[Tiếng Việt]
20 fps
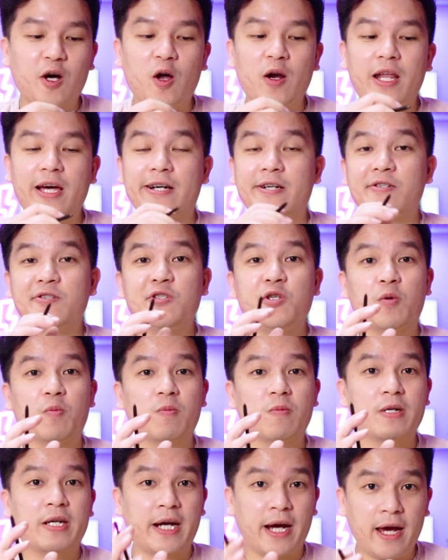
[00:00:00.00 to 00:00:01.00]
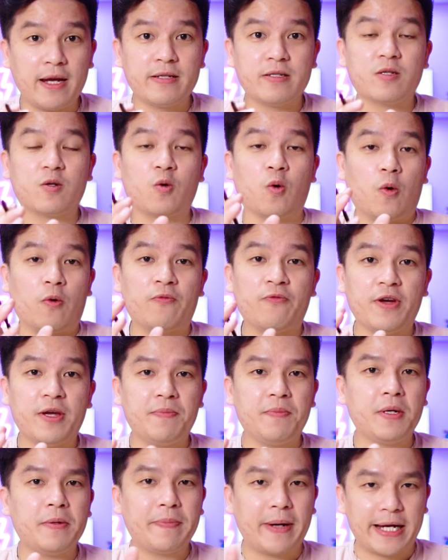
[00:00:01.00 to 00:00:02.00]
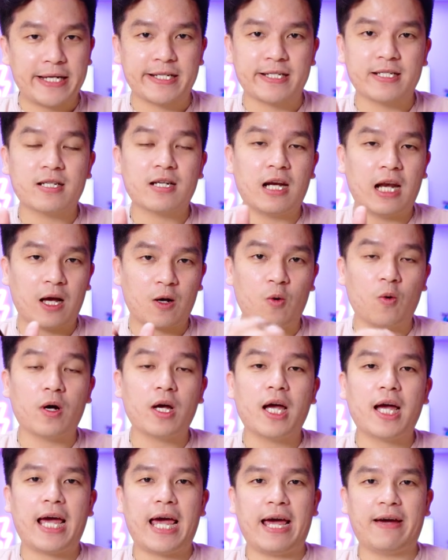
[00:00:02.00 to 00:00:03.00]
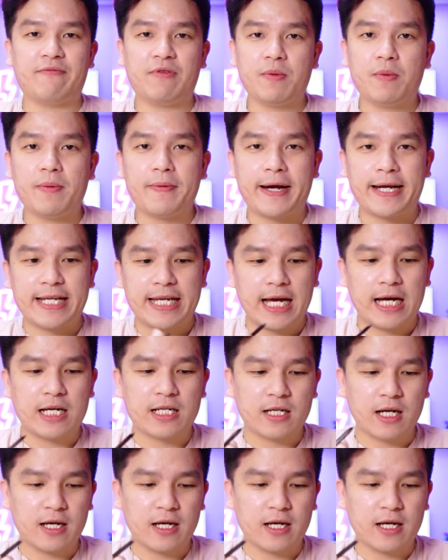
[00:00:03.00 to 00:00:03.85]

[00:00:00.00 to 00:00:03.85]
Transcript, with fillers: Đó là ứng dụng khách của VPBank là của ngân hàng VPBank nha.